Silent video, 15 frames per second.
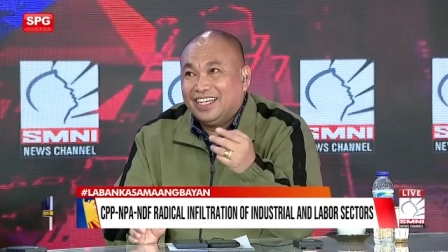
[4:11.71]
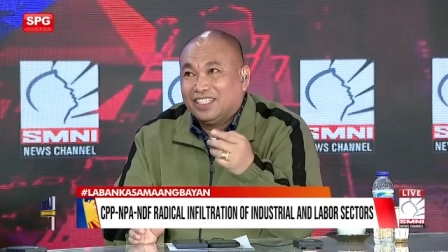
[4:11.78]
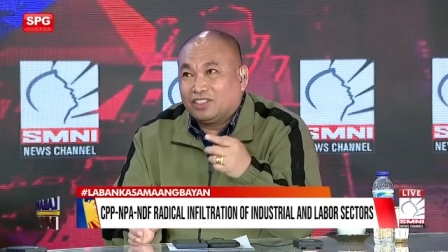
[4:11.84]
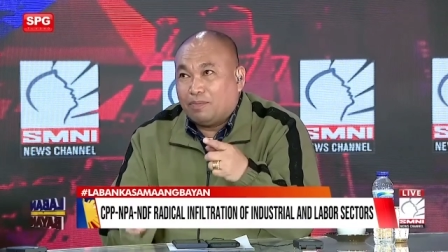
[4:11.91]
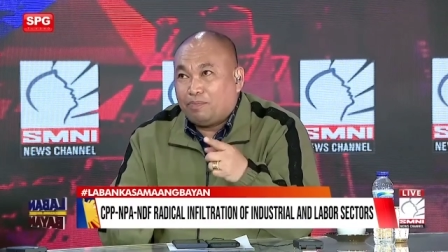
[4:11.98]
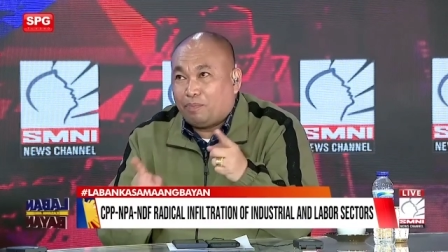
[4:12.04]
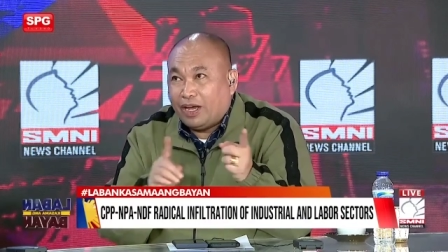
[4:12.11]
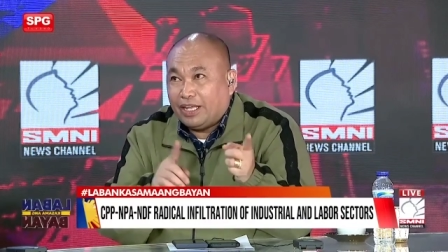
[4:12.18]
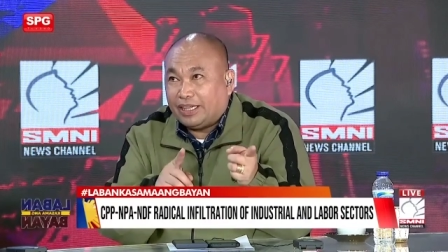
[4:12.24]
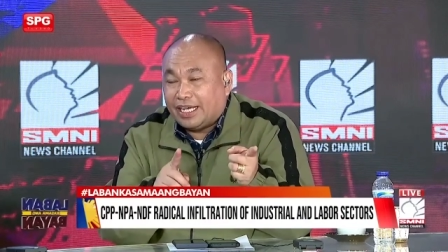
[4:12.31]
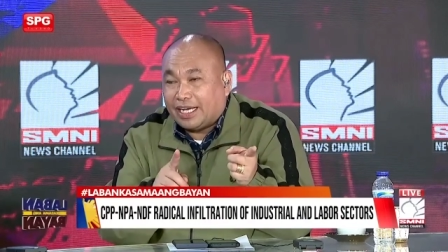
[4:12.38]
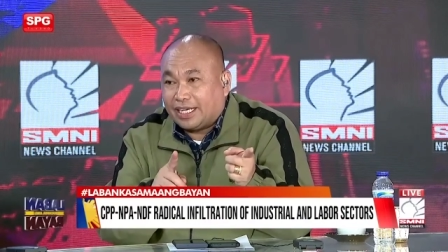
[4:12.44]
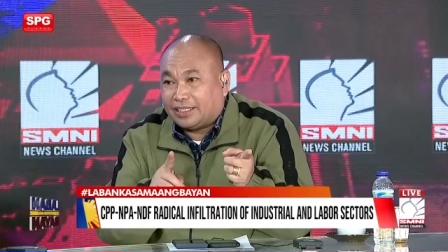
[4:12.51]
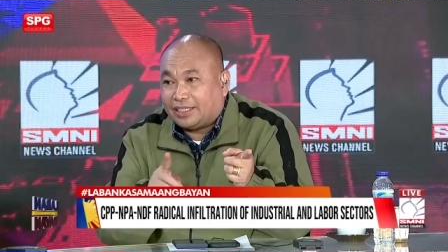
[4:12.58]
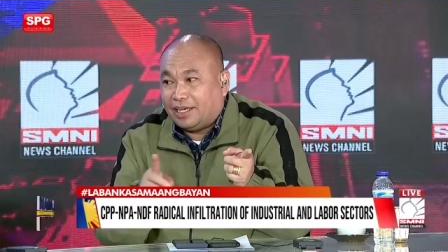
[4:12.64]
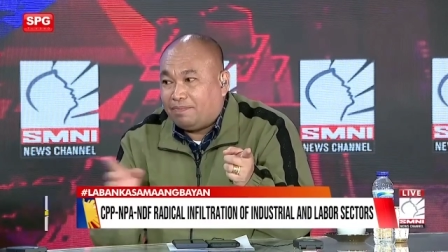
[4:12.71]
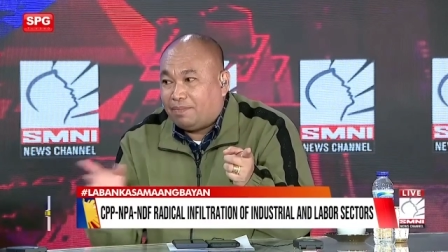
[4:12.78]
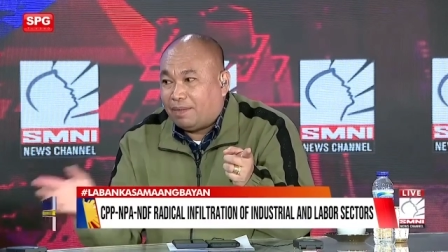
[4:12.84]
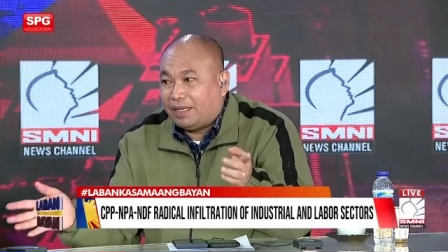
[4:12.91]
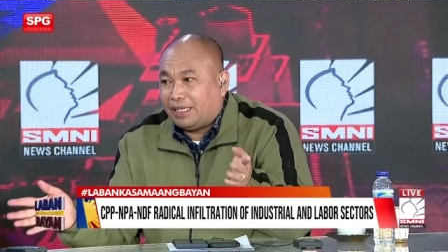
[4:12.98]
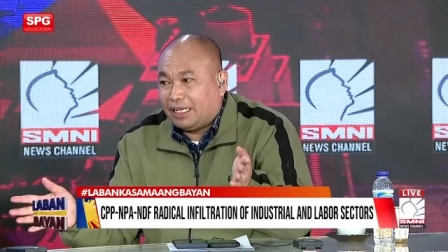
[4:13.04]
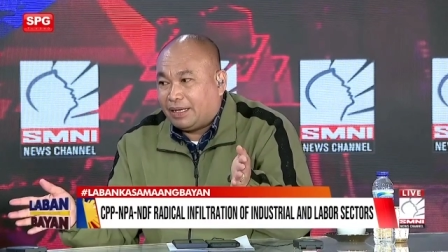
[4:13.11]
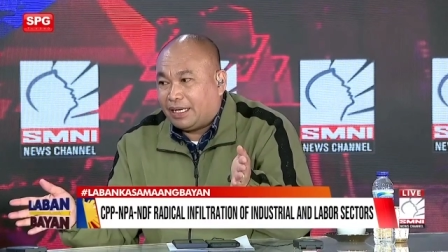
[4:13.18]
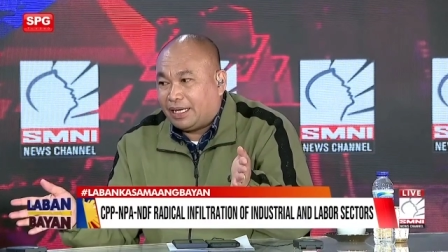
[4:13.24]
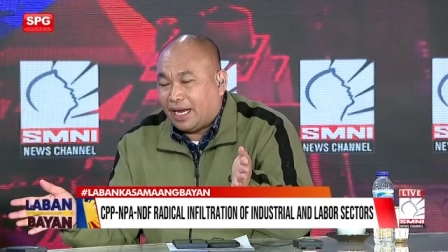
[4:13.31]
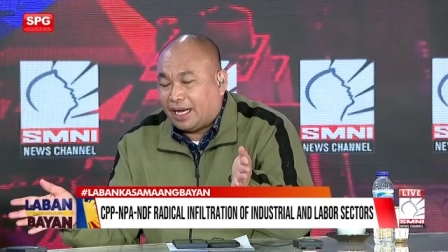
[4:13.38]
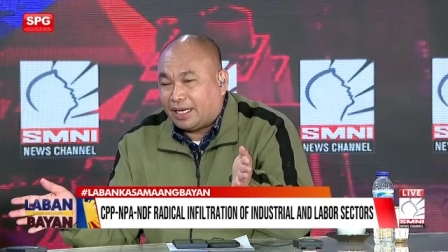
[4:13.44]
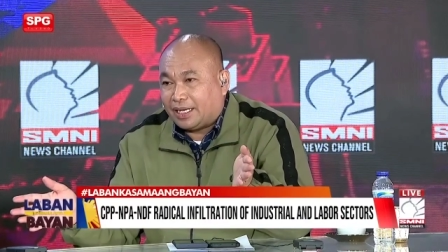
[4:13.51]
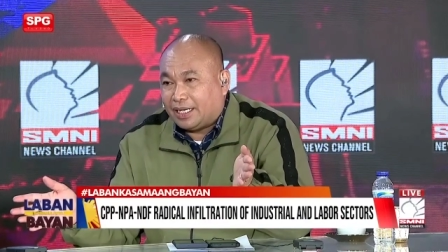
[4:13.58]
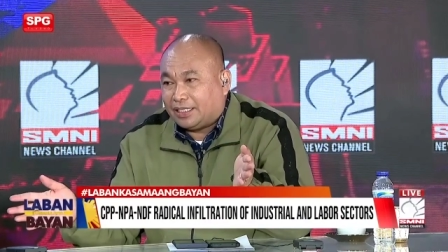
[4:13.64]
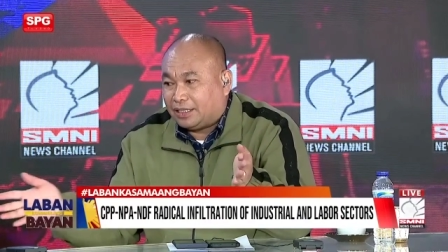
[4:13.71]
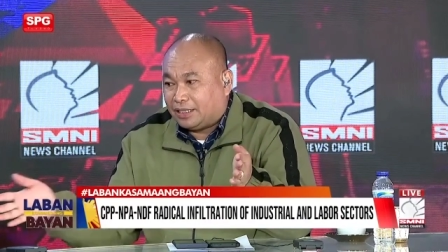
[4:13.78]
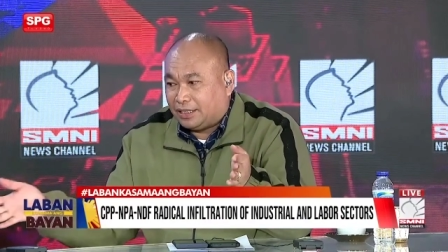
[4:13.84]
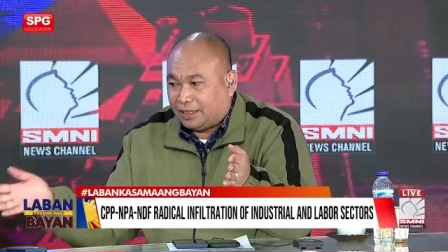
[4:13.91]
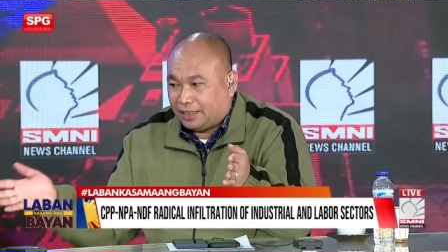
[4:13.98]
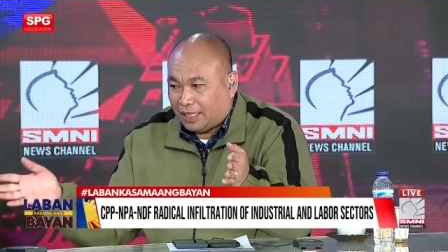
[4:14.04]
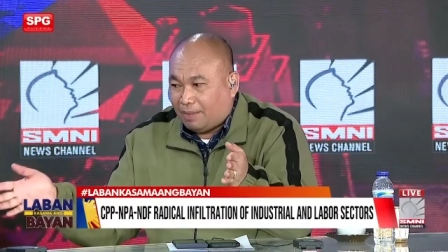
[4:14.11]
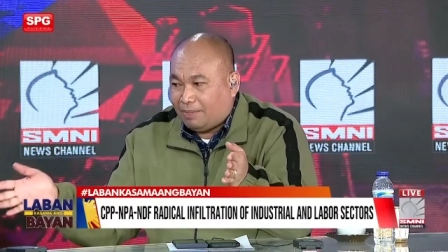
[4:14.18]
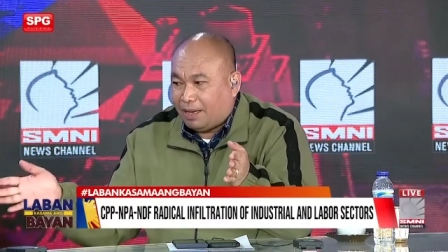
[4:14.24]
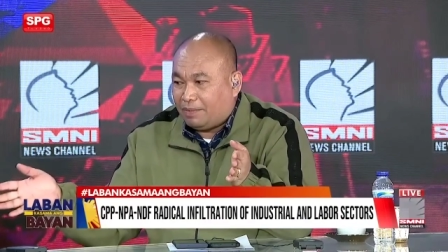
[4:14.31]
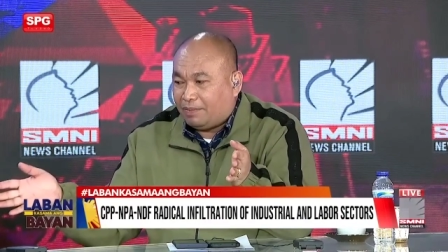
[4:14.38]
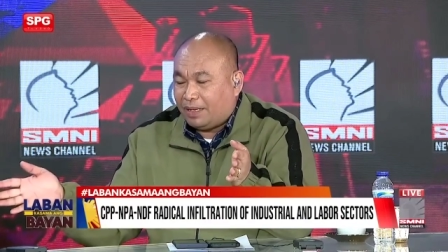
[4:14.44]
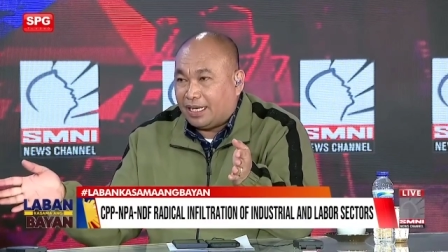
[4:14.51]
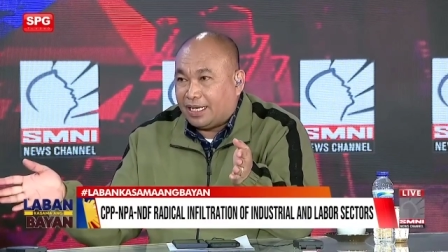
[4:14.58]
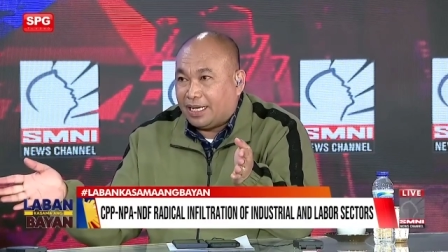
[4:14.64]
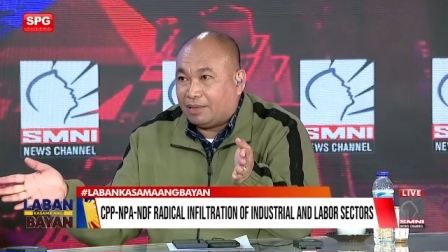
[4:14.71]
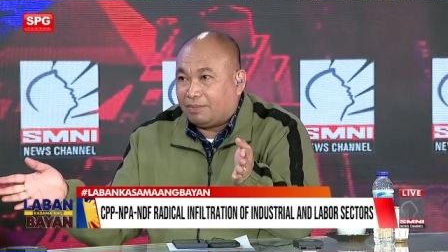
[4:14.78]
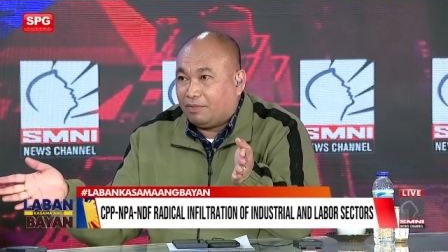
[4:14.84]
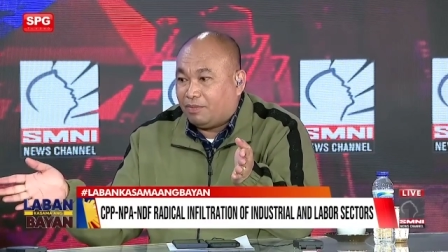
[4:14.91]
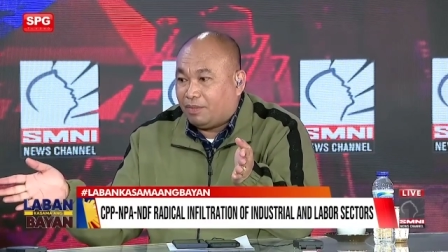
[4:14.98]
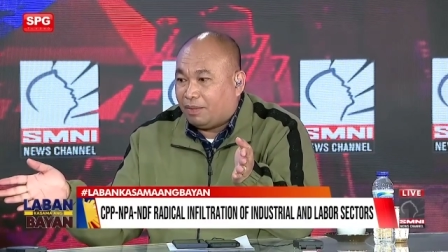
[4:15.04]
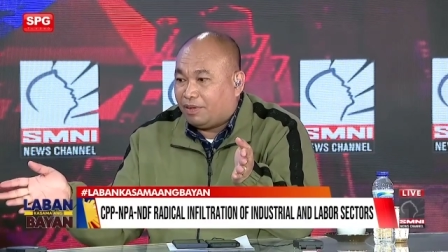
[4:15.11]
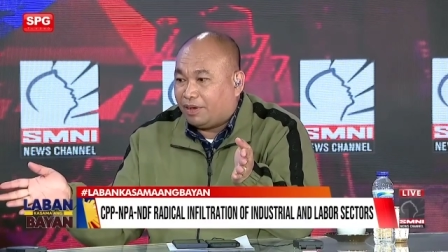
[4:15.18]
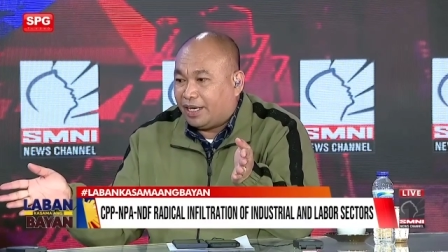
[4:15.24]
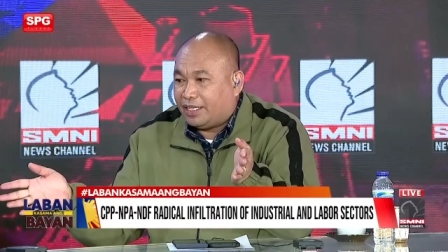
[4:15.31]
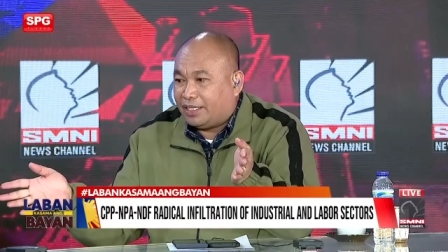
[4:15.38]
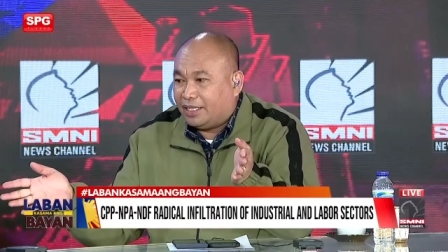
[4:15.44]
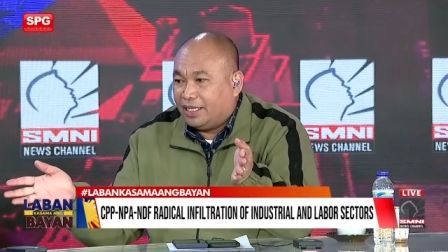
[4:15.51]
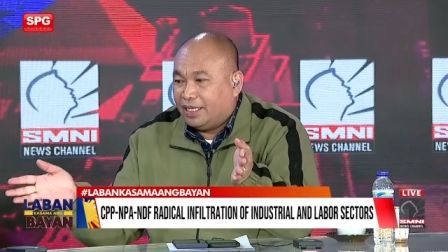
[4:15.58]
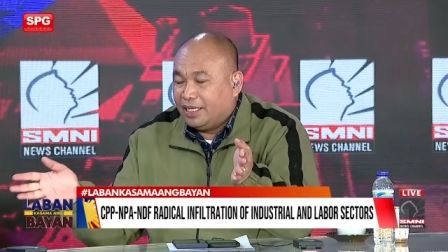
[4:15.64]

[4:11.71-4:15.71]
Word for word: So ang point ni ka Steve, Ma'am ka Chris, tama yung binanggit mo Ma'am Lorraine,